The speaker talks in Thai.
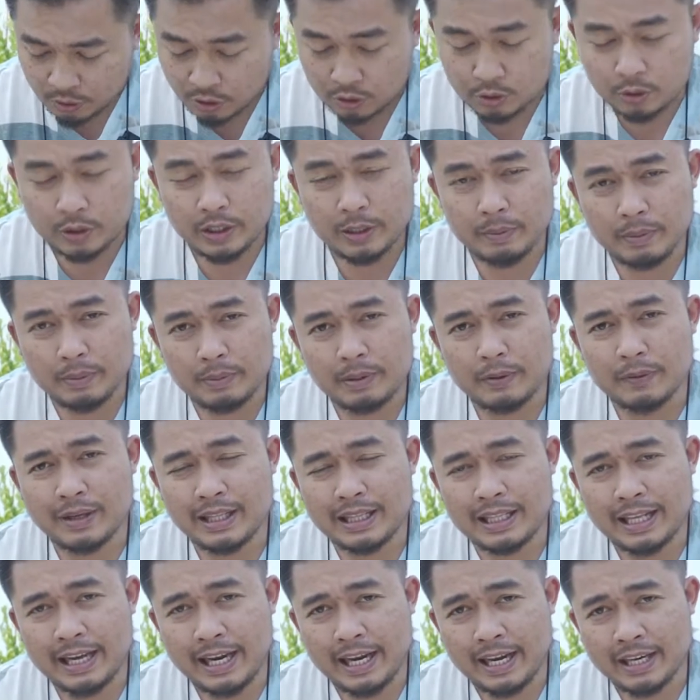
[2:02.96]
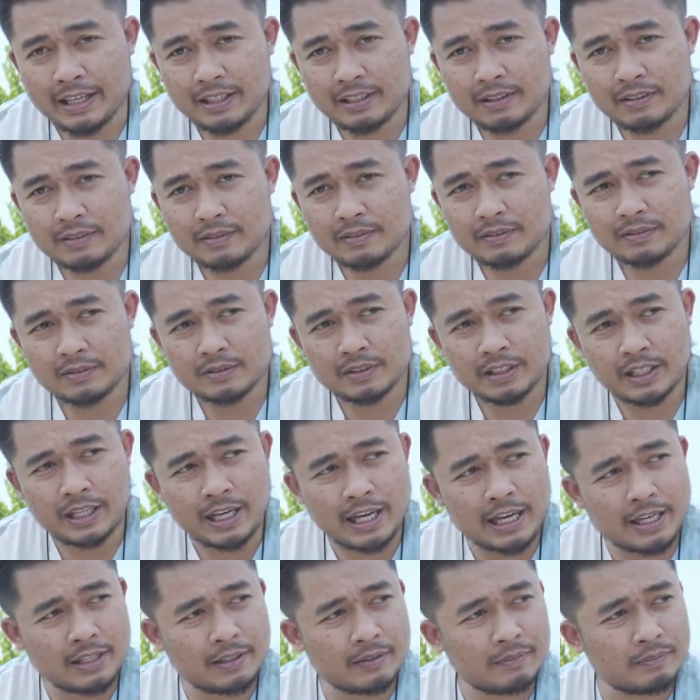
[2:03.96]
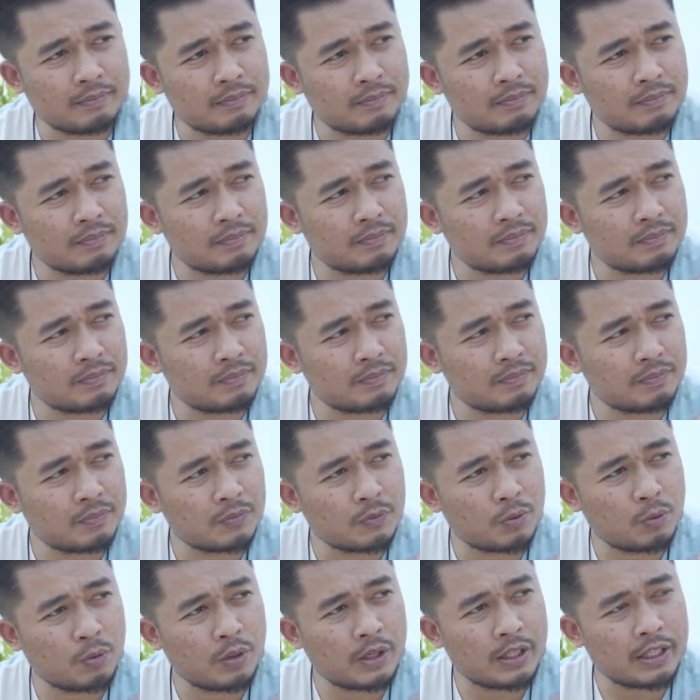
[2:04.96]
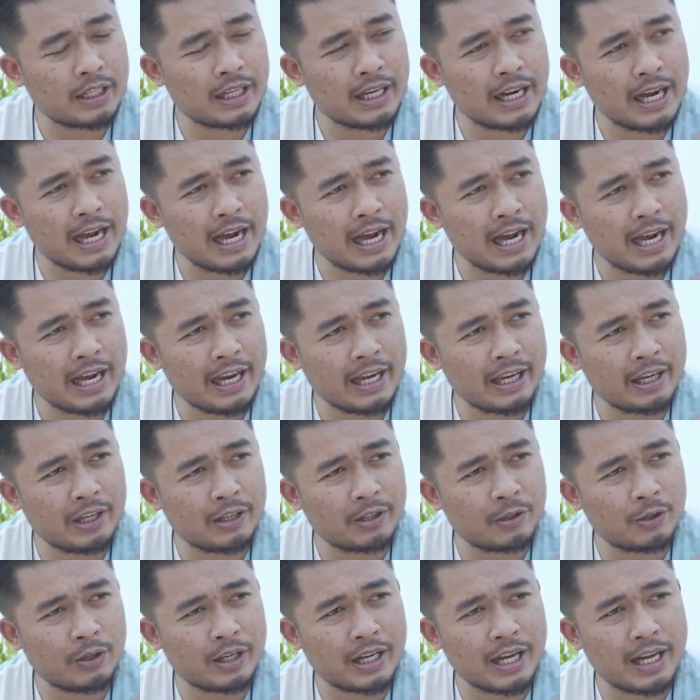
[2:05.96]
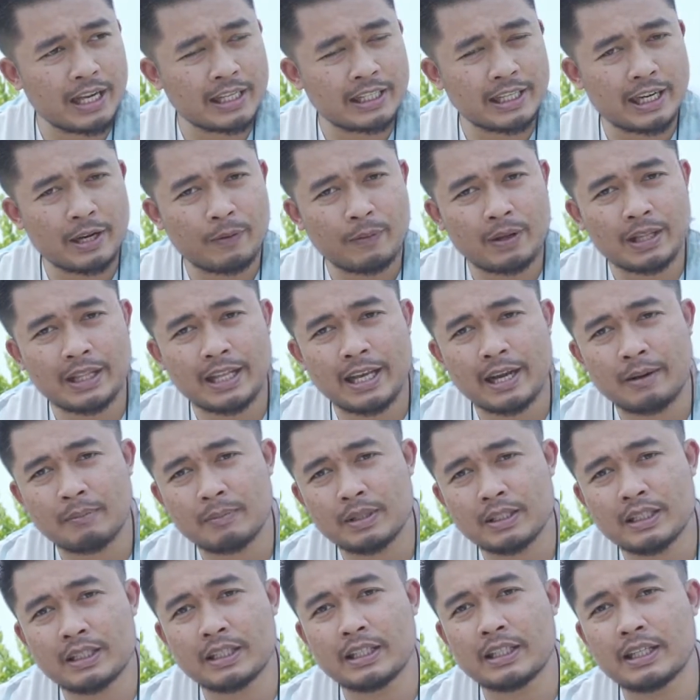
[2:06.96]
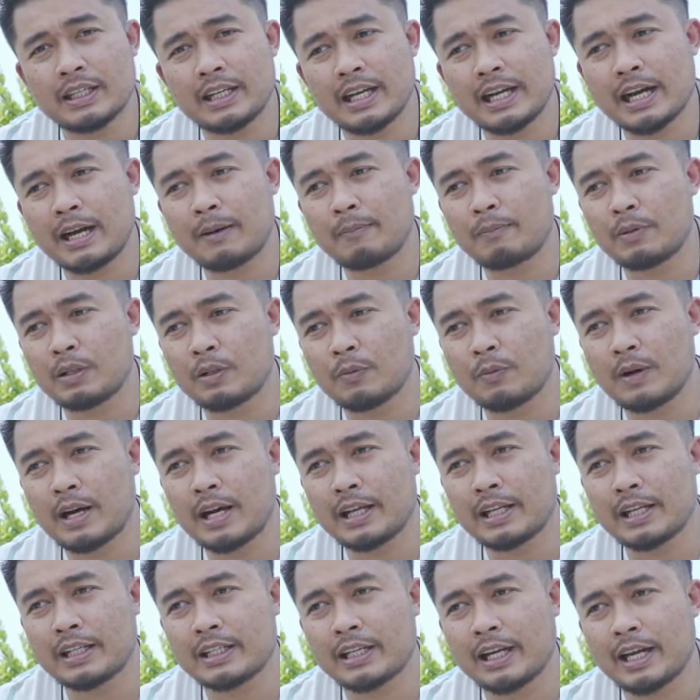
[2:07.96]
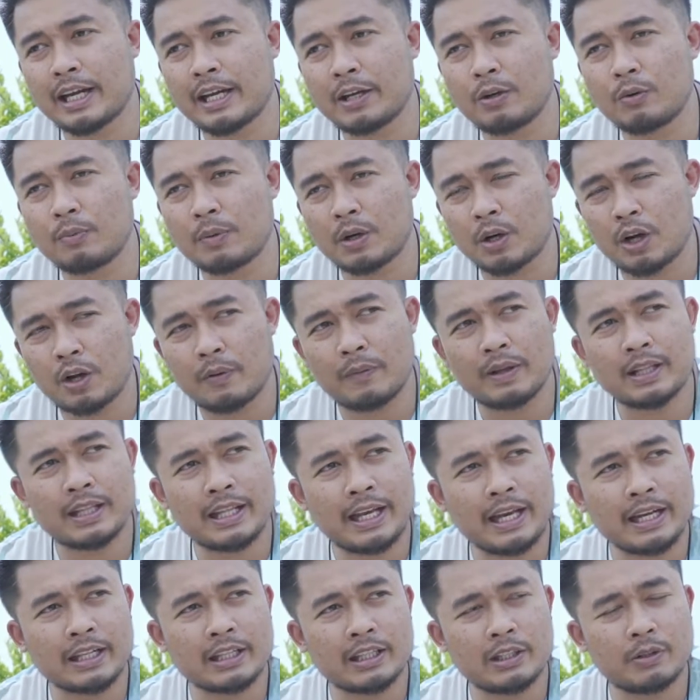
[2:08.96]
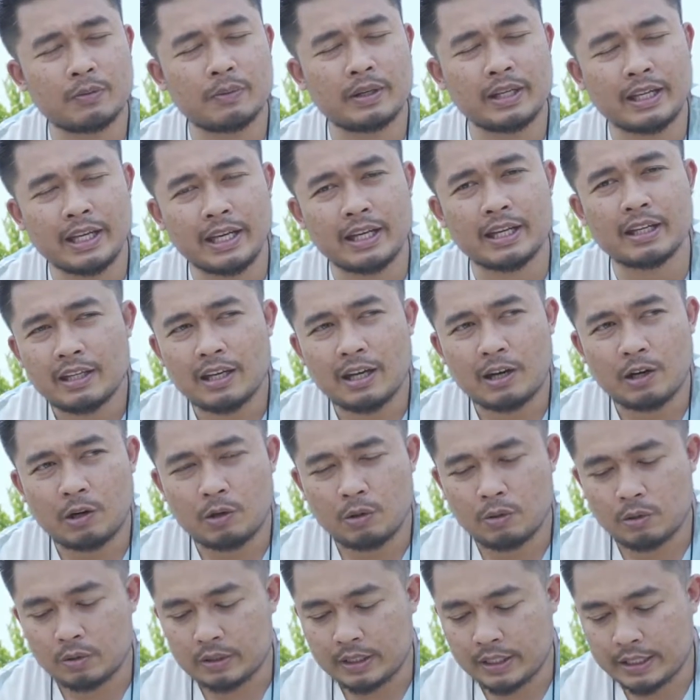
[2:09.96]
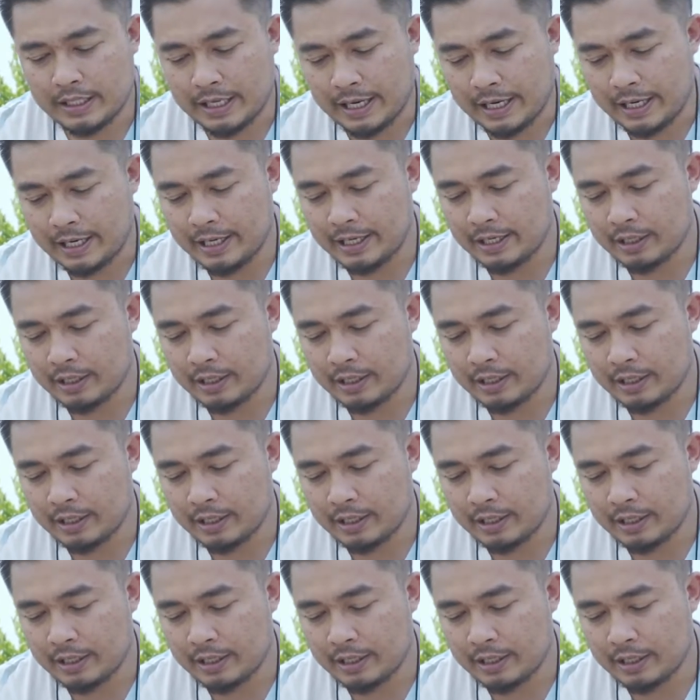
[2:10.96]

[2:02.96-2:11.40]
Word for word: กล้องตัวนี้ไม่มีวัดแสงฉะนั้นควรจะถ่ายโดยการใช้วัดแสงมือถือนะครับหรือว่าจะใช้อุปกรณ์วัดแสงซึ่งวันนี้เราจะใช้